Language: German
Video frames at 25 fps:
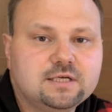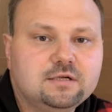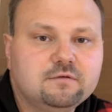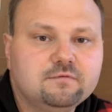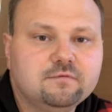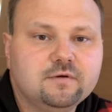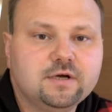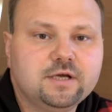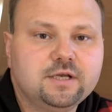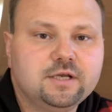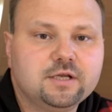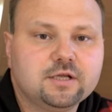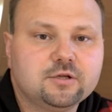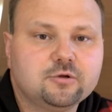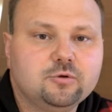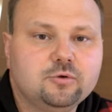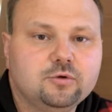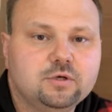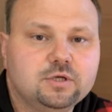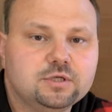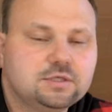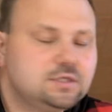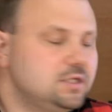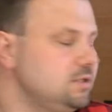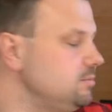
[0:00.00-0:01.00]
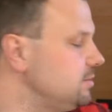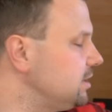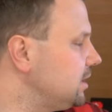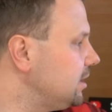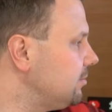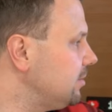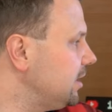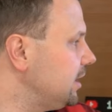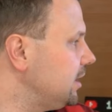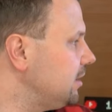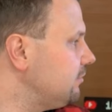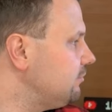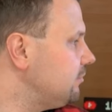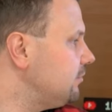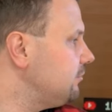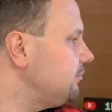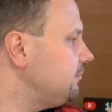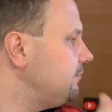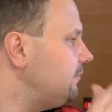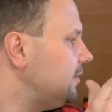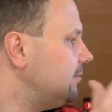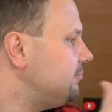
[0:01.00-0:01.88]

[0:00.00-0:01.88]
helfen einem natürlich die Mitarbeiter von